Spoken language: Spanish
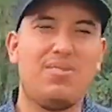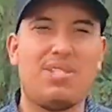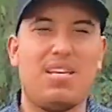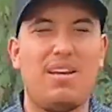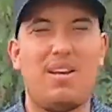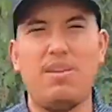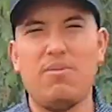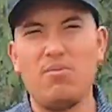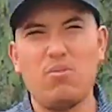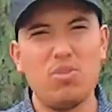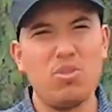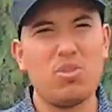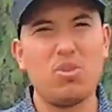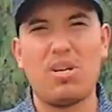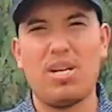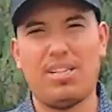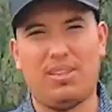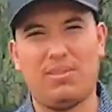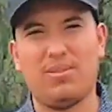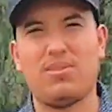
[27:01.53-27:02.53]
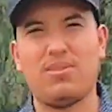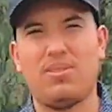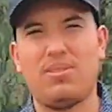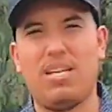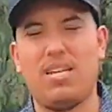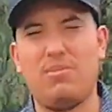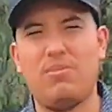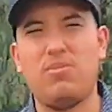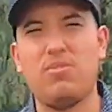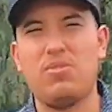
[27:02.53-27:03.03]
o sea, hay muchos retos,
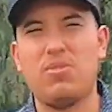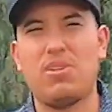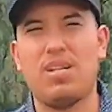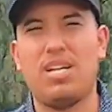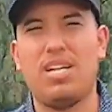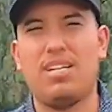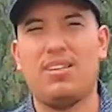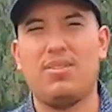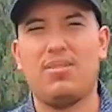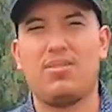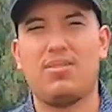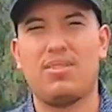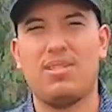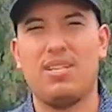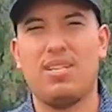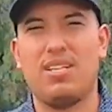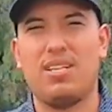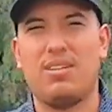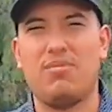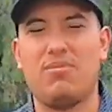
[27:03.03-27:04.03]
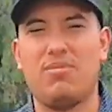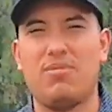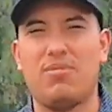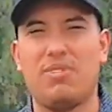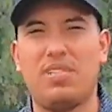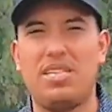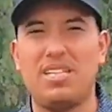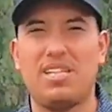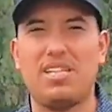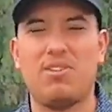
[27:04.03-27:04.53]
hay muchos retos.
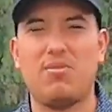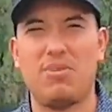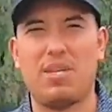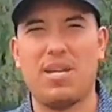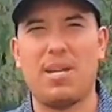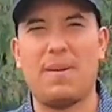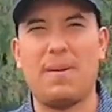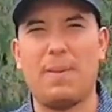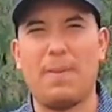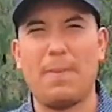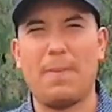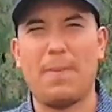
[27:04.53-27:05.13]
En el camino tienes